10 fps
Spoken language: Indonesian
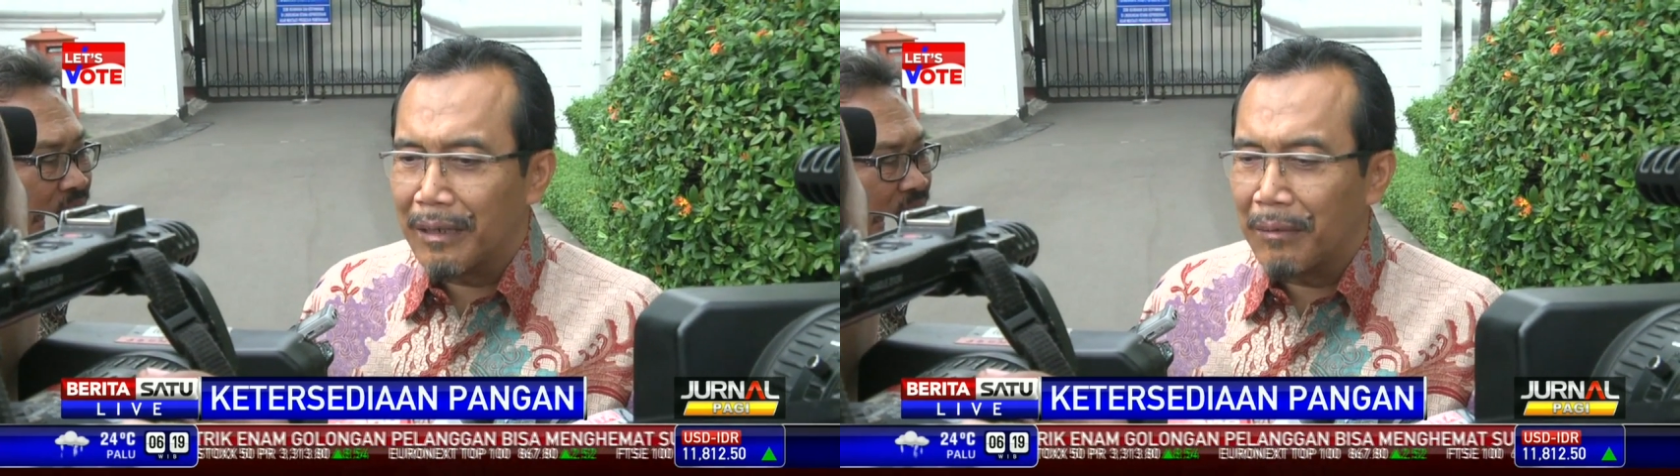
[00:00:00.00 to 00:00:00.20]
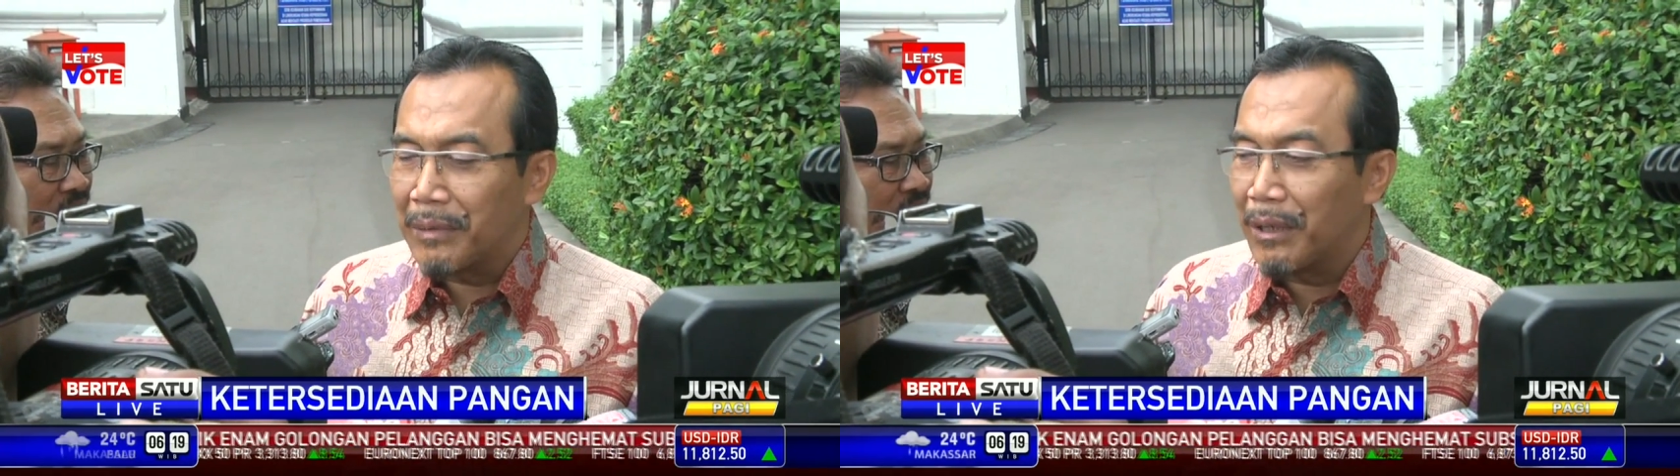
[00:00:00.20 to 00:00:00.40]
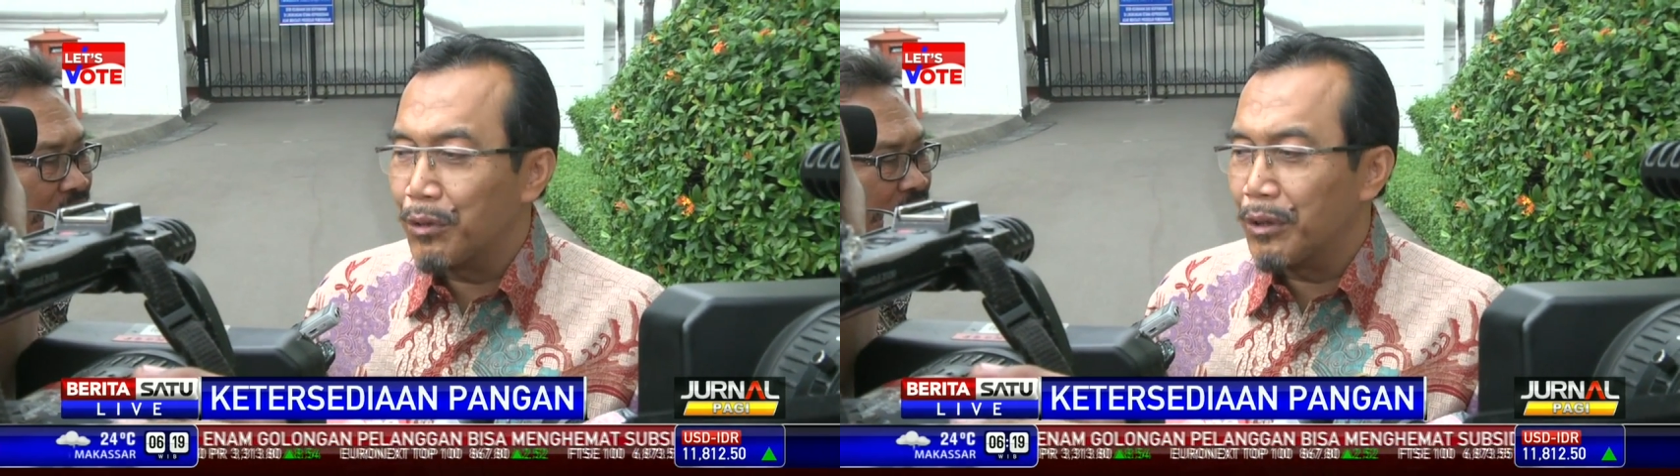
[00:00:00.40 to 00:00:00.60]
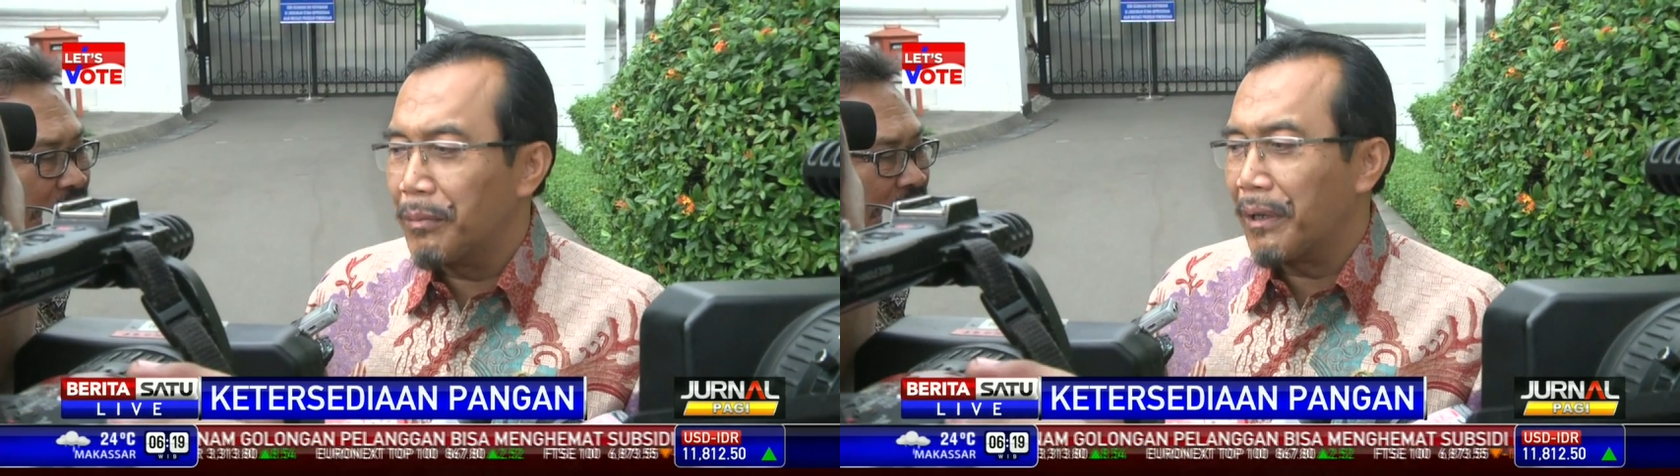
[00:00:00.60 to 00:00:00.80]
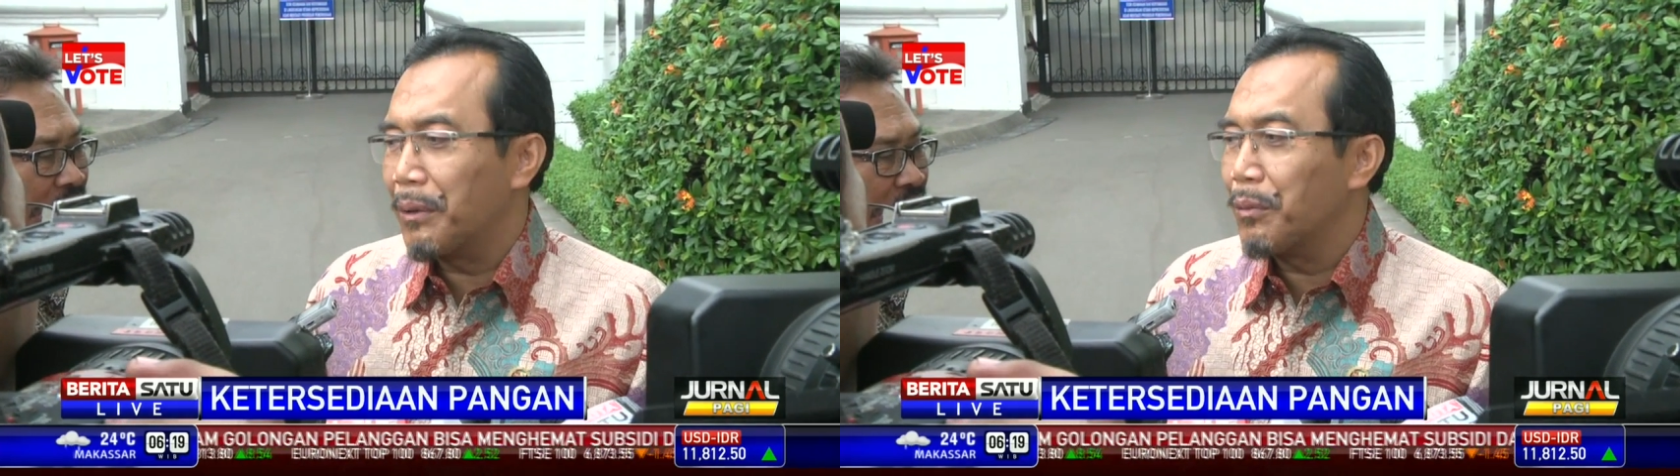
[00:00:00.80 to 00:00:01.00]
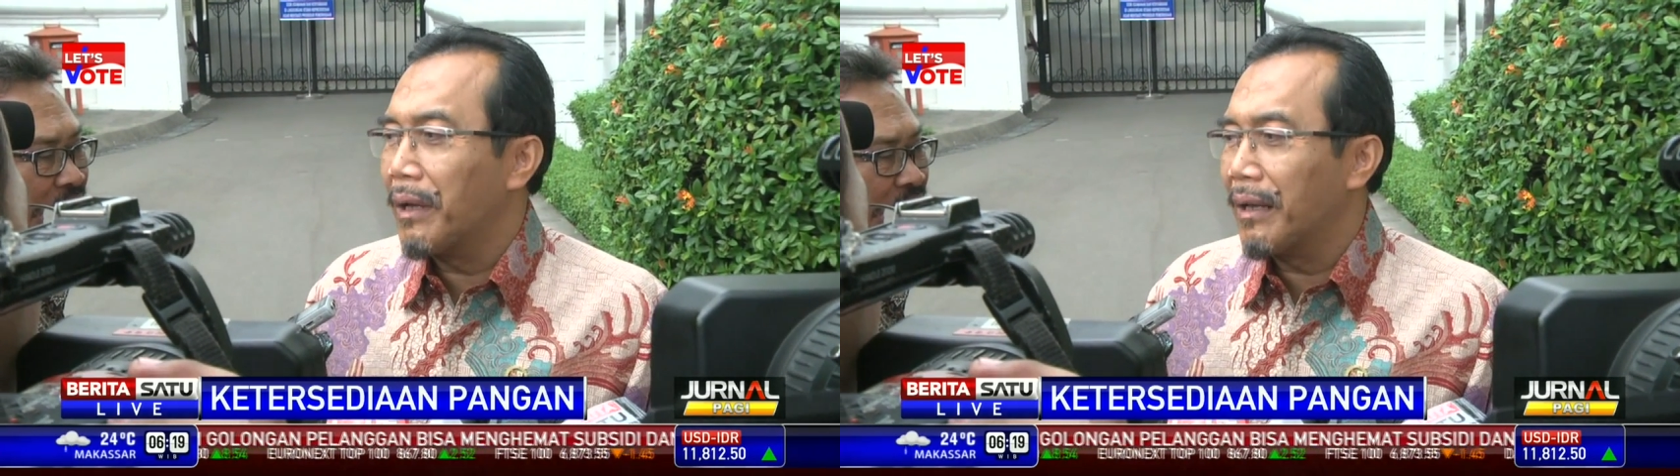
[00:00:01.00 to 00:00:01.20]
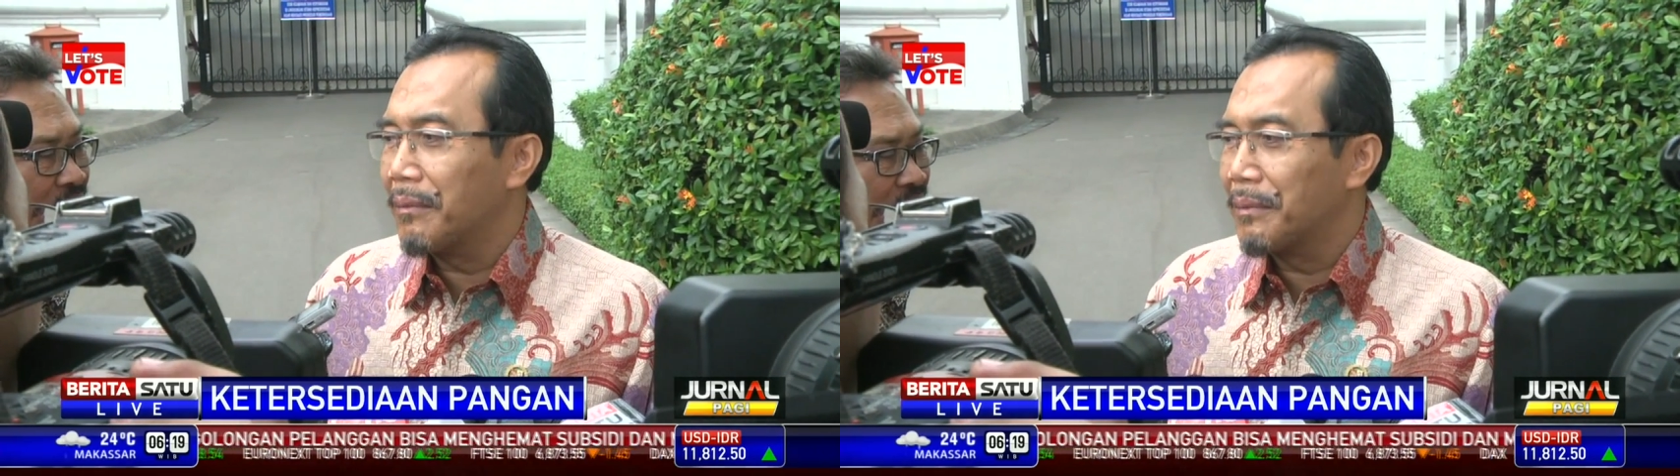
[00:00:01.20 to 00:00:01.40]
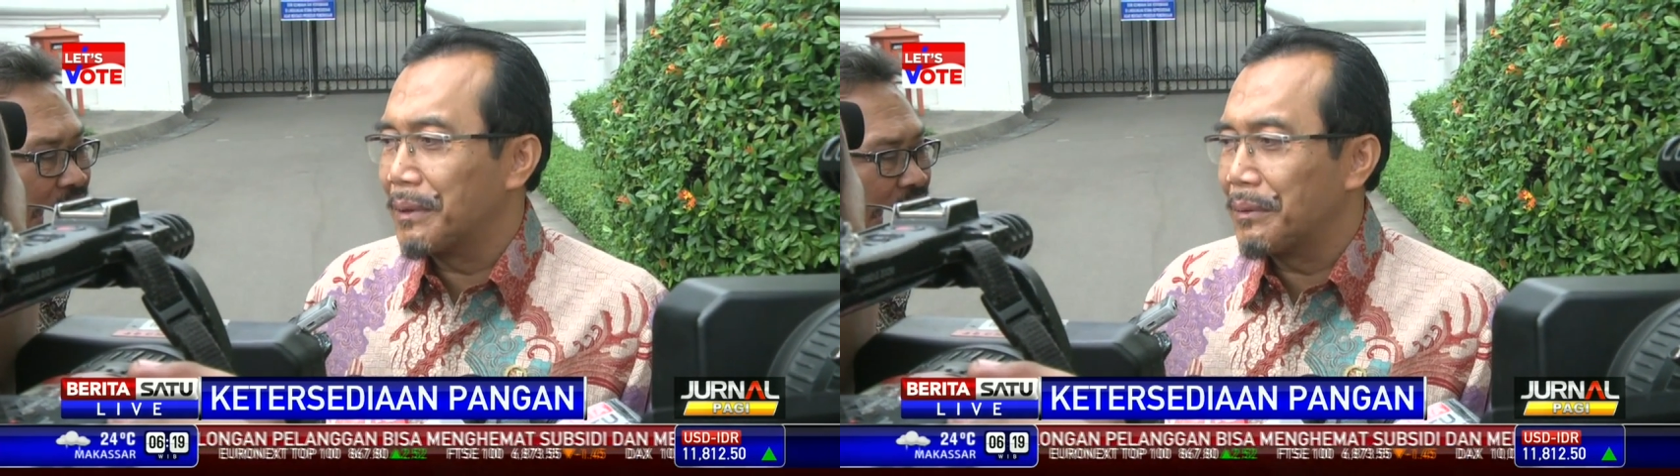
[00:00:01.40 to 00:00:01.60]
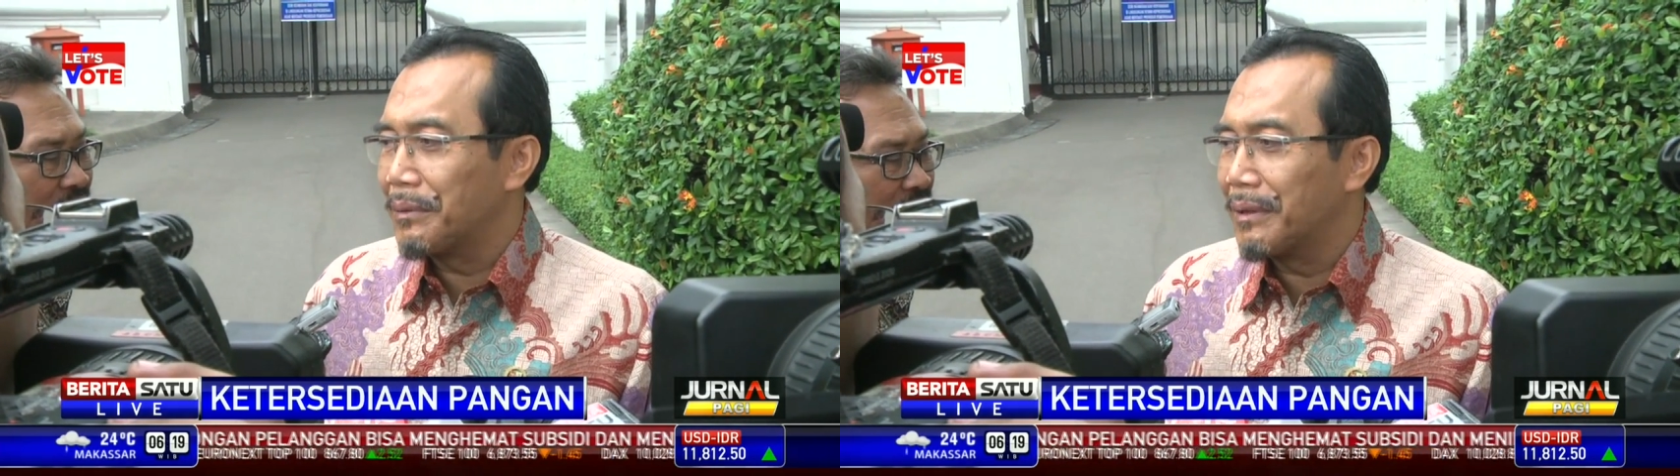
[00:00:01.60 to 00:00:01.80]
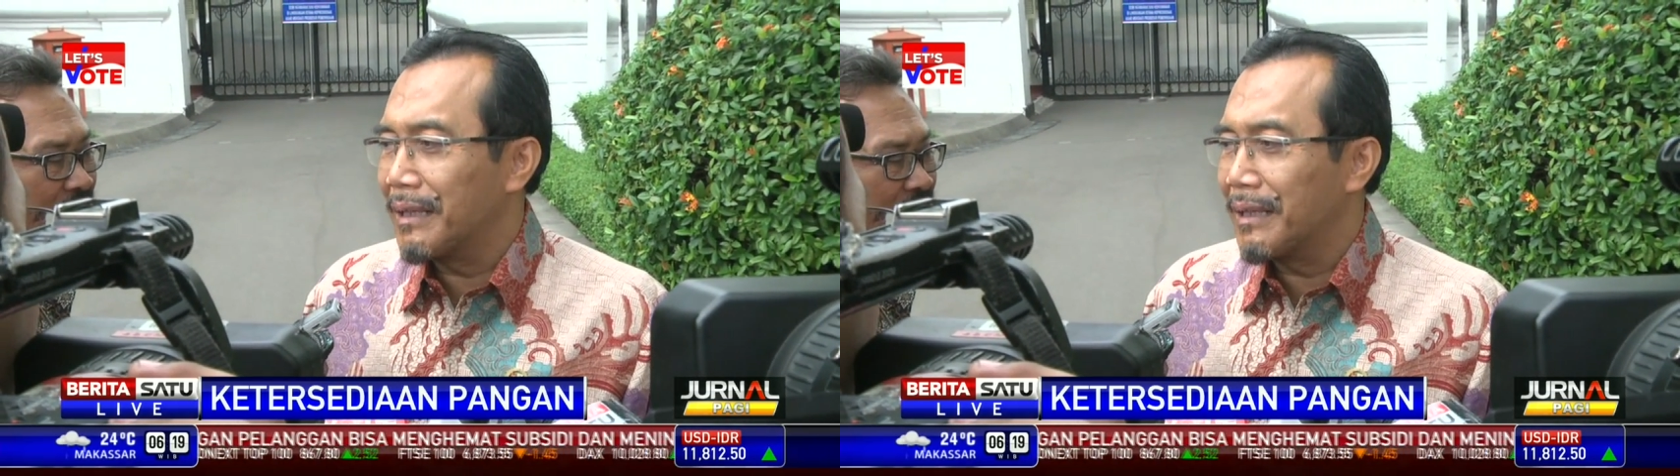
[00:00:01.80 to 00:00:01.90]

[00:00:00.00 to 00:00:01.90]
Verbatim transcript: dalam tanda kutip ritual lah begitu.